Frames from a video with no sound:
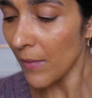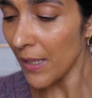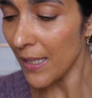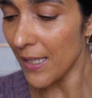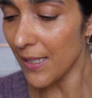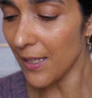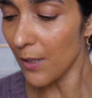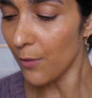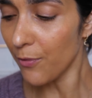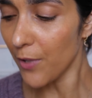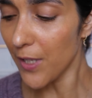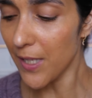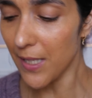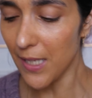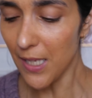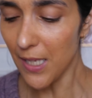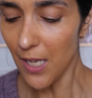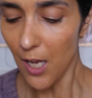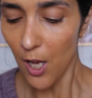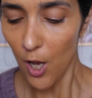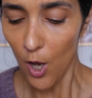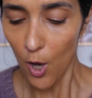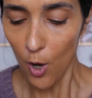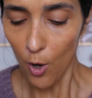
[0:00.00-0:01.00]
et cette fois-ci,
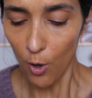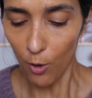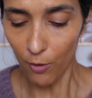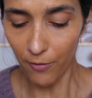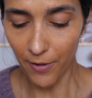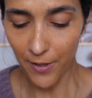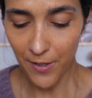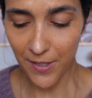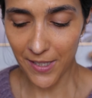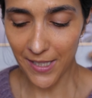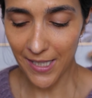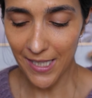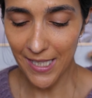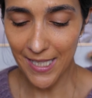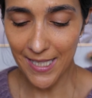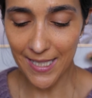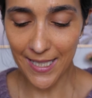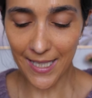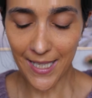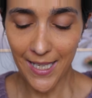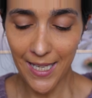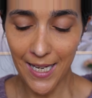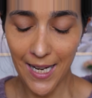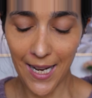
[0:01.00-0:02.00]
on va
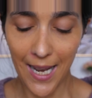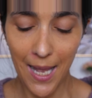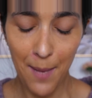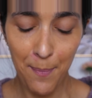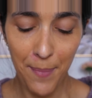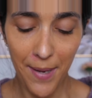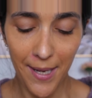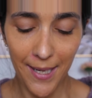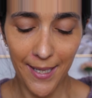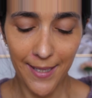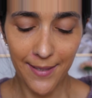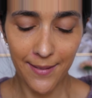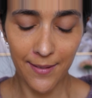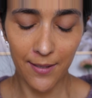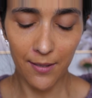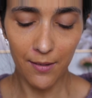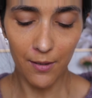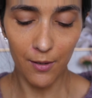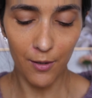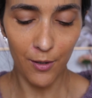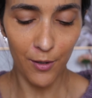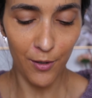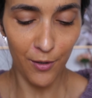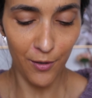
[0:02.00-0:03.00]
utiliser la palette
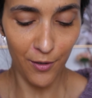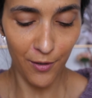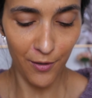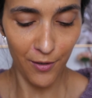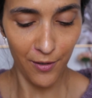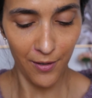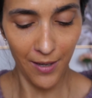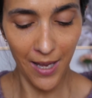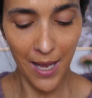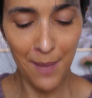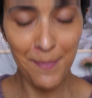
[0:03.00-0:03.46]
euh,